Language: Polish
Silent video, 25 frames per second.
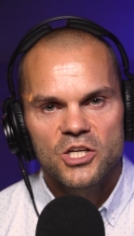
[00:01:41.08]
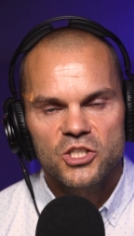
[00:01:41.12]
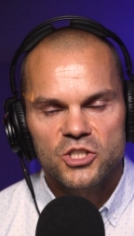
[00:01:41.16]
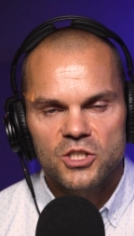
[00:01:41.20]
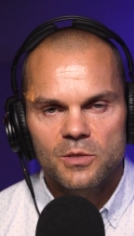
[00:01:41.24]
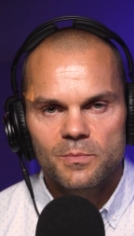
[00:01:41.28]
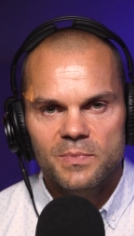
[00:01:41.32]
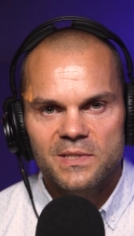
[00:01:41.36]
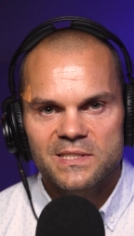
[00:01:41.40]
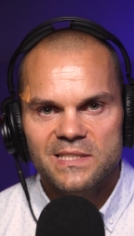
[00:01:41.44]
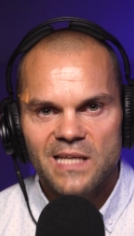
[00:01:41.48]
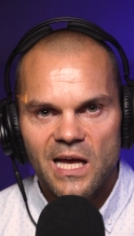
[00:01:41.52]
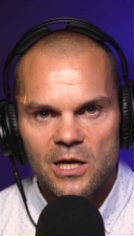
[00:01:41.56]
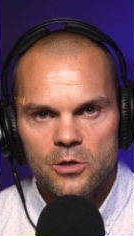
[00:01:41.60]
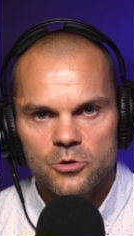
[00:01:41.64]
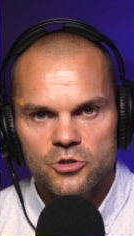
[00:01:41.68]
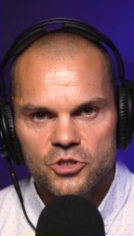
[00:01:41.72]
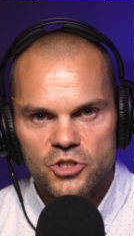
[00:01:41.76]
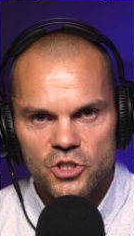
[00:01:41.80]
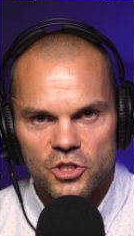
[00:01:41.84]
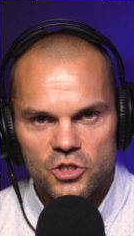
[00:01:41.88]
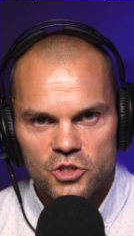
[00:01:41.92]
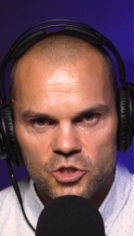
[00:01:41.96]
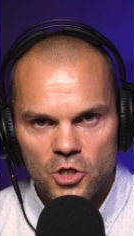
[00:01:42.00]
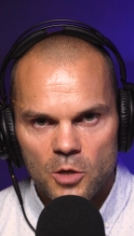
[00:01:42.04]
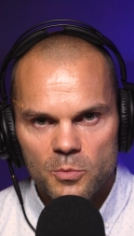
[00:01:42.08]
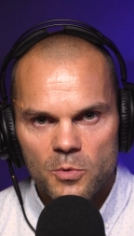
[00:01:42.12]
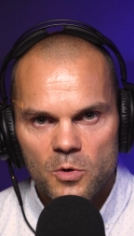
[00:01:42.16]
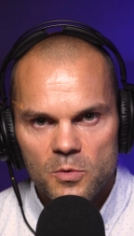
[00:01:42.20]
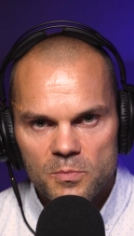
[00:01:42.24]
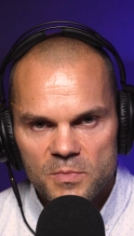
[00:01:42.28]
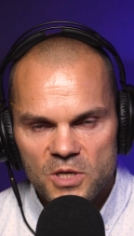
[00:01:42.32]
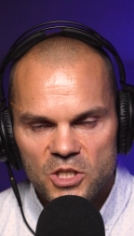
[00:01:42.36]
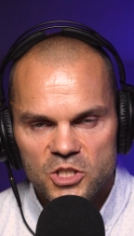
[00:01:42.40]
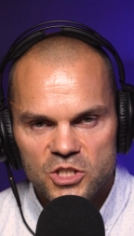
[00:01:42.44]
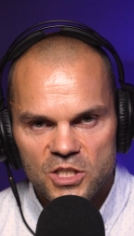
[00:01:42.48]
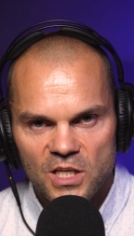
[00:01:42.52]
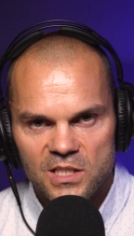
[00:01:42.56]
żeby zająć się sobą,
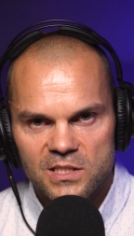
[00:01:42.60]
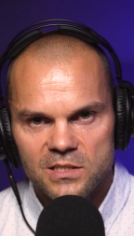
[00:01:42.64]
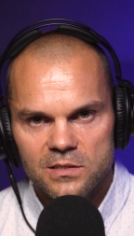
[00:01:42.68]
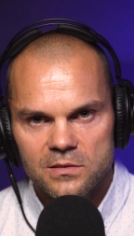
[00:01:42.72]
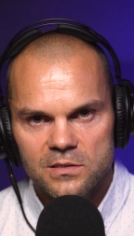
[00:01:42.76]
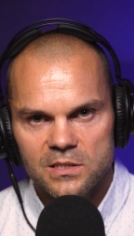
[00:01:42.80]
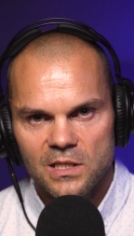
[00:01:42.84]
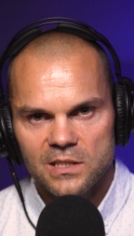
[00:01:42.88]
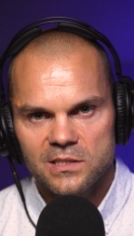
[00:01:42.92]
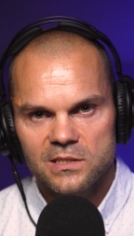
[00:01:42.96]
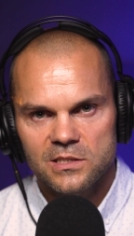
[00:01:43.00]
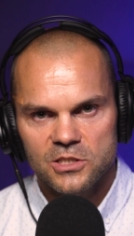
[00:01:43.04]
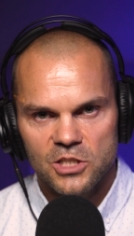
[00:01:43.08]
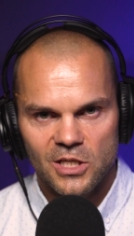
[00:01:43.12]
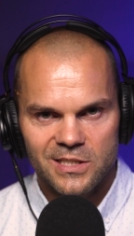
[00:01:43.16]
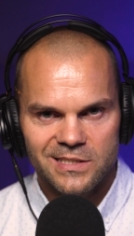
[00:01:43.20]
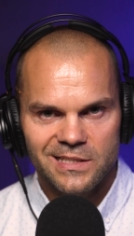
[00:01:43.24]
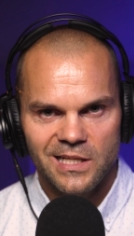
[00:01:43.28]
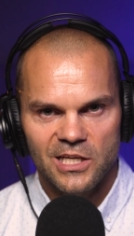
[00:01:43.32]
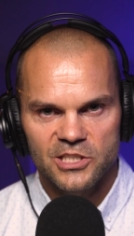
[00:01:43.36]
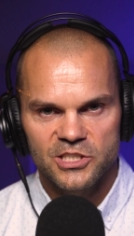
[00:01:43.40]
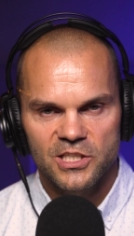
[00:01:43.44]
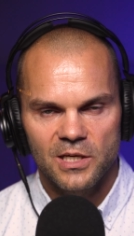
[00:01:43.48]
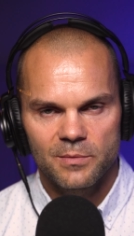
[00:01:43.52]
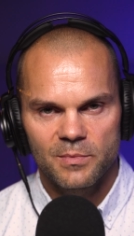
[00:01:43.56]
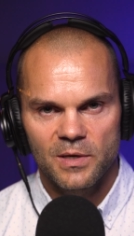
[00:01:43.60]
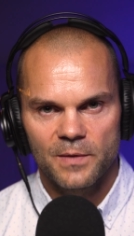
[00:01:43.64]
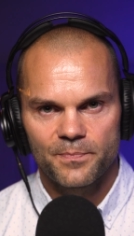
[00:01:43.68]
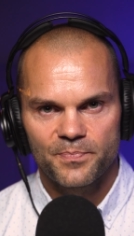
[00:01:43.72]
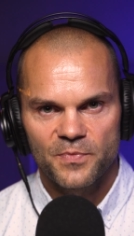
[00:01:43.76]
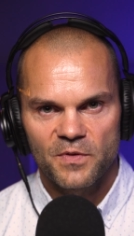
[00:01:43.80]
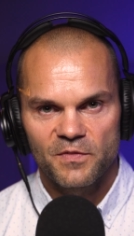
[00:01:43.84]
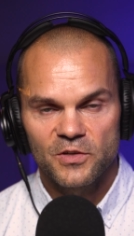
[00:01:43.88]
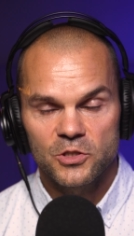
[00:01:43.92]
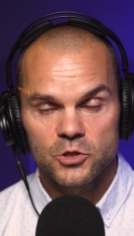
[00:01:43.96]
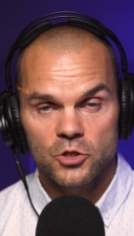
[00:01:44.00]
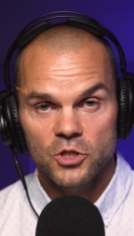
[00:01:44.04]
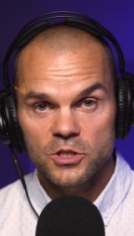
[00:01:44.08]
mieć czas, czas, czas dla siebie.
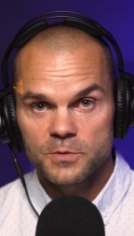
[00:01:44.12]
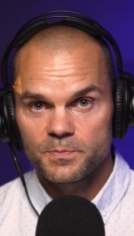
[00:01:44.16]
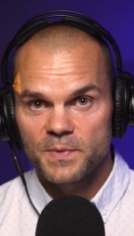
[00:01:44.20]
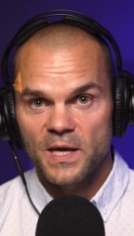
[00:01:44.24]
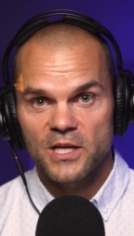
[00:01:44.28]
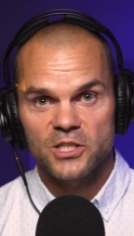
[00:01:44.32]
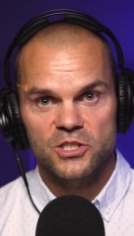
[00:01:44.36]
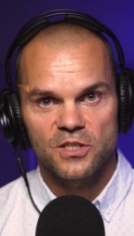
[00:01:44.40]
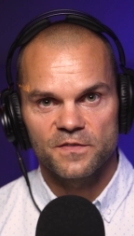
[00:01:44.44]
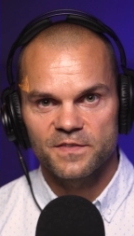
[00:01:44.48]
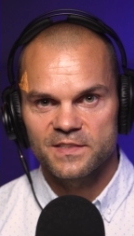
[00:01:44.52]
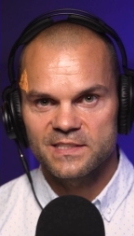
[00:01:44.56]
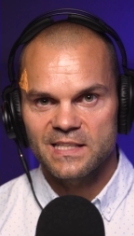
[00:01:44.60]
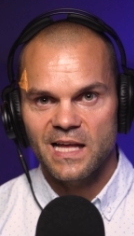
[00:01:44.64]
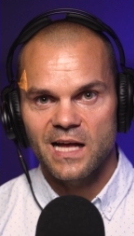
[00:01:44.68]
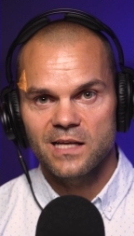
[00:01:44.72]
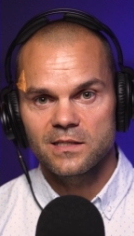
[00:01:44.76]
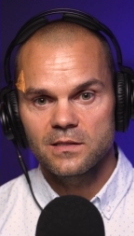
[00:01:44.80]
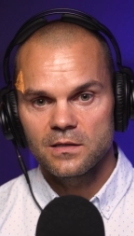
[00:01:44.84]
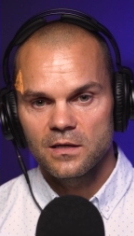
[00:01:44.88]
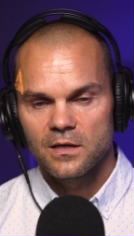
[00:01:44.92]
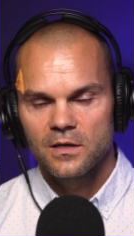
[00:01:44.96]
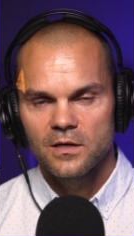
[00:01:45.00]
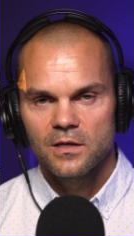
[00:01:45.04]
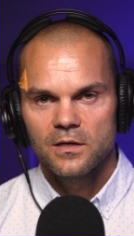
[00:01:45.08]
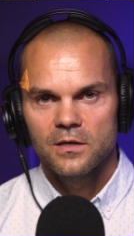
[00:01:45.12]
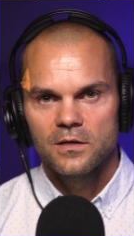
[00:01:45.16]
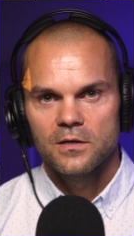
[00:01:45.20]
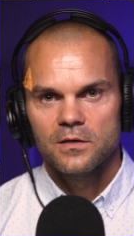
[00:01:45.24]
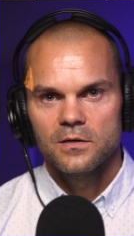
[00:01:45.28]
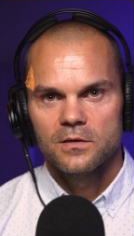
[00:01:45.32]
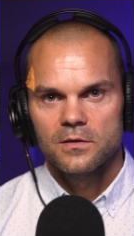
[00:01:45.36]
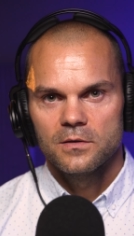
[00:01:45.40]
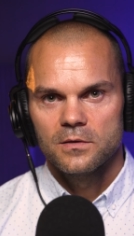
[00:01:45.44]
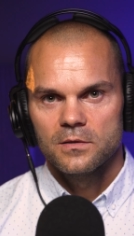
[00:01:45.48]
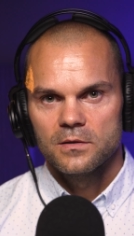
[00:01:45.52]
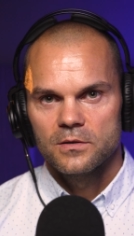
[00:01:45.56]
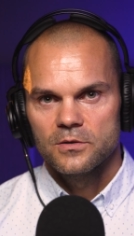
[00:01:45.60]
Więc to jest pierwsze. Wstań,
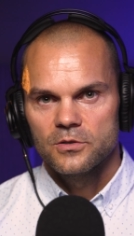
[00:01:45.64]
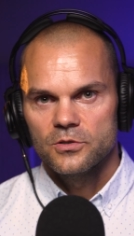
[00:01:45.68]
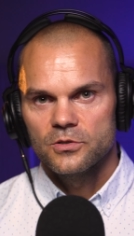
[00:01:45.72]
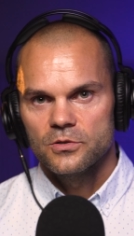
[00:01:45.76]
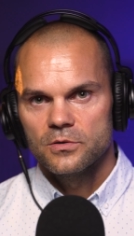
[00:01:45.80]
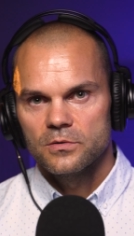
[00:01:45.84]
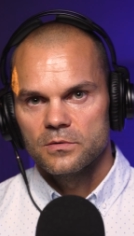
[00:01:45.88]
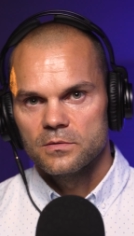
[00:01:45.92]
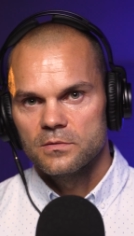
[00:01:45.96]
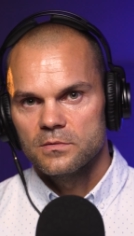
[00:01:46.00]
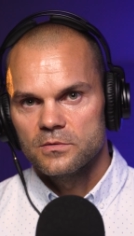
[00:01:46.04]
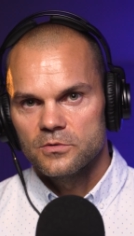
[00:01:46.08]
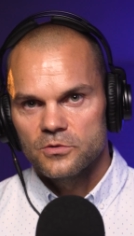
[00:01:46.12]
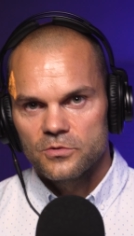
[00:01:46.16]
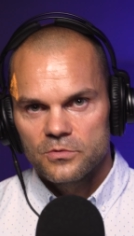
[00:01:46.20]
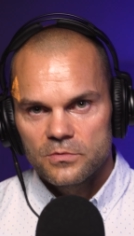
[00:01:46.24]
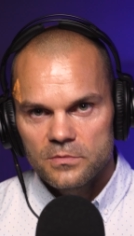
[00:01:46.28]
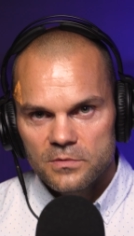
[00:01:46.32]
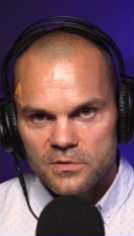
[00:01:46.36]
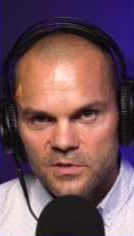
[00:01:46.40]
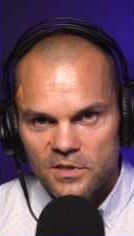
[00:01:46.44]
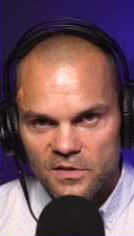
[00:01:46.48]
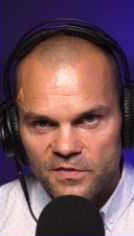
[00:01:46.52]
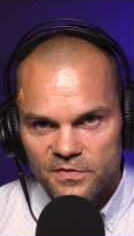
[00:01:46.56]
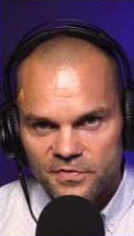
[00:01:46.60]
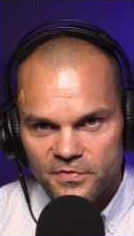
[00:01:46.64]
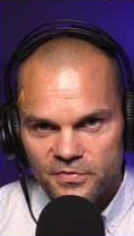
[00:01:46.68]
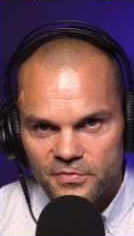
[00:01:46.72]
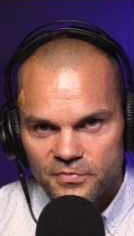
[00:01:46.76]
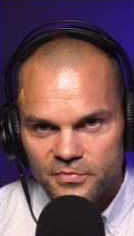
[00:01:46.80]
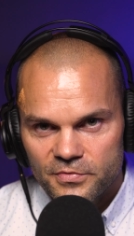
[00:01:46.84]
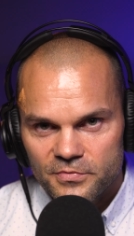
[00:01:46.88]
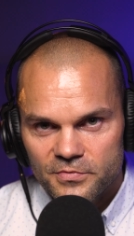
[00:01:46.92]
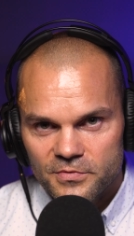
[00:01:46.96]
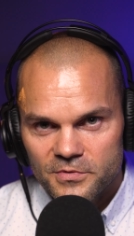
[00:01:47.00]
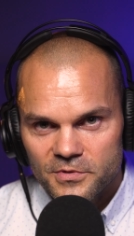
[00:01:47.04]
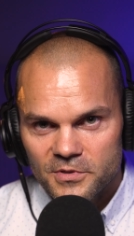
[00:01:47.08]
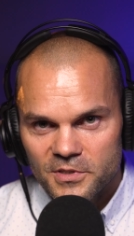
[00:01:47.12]
nie,
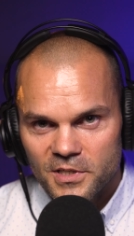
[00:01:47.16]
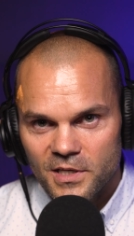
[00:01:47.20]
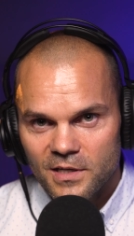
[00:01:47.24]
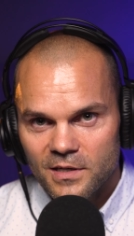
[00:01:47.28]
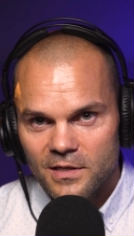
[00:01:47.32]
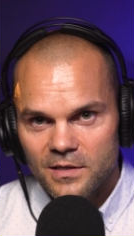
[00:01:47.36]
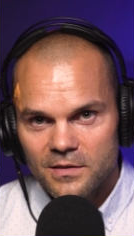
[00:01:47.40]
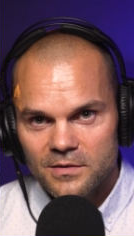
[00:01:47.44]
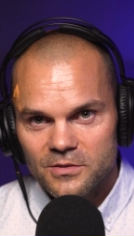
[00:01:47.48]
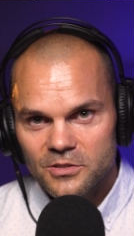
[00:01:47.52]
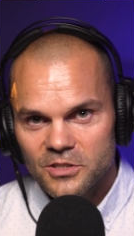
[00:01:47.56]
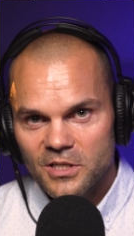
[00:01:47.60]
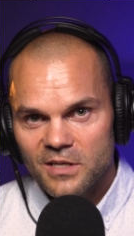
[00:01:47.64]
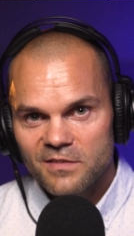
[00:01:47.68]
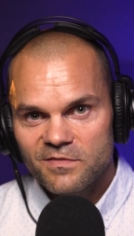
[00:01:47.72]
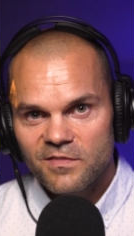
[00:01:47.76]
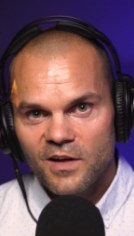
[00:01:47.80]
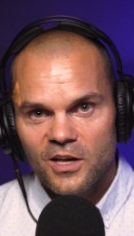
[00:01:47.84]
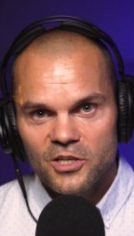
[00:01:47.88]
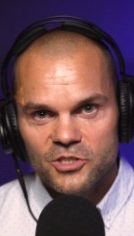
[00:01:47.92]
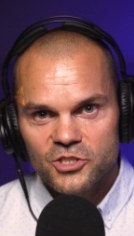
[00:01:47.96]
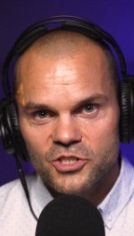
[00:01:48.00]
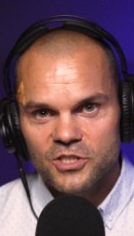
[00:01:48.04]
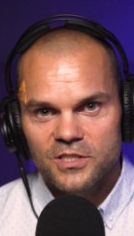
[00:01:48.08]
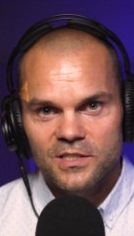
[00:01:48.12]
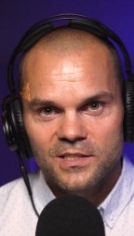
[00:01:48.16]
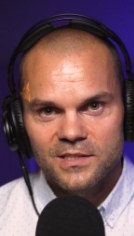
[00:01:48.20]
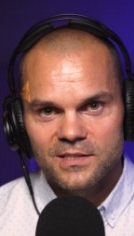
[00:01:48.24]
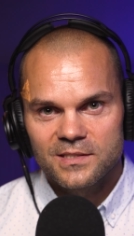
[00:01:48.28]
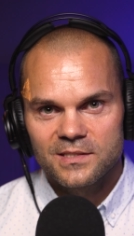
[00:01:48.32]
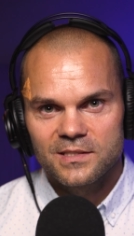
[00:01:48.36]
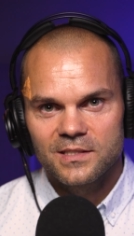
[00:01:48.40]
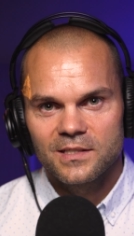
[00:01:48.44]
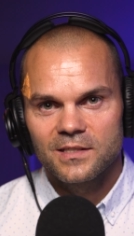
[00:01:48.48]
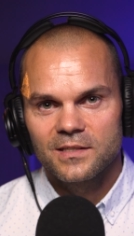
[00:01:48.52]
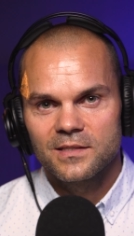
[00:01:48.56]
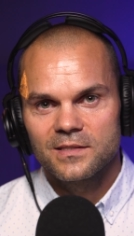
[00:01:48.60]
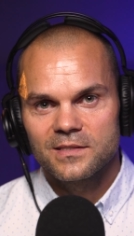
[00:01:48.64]
nie, nie walcz
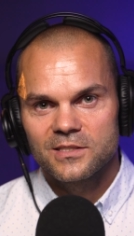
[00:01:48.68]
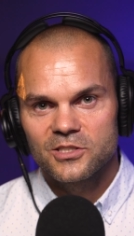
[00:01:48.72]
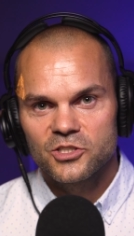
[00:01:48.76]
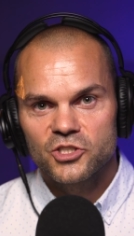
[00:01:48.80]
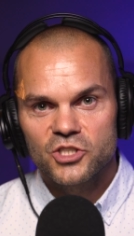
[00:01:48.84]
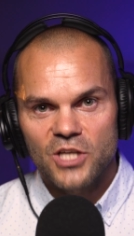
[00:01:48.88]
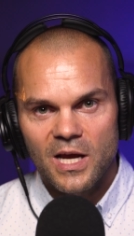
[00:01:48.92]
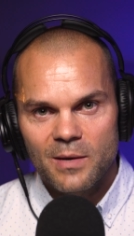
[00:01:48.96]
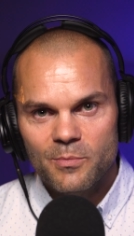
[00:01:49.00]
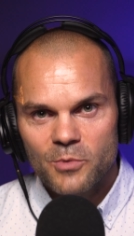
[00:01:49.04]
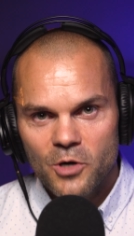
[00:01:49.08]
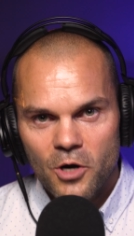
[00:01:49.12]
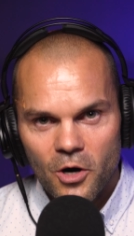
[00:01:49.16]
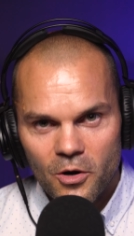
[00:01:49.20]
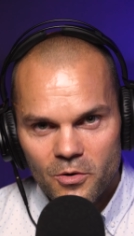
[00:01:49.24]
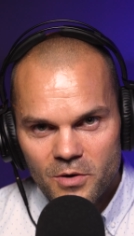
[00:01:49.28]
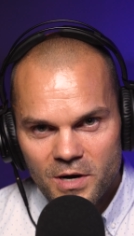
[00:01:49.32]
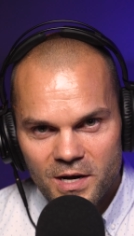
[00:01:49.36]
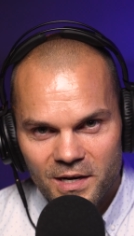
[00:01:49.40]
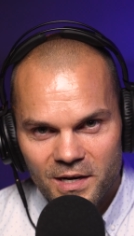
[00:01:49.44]
z, z drzemką,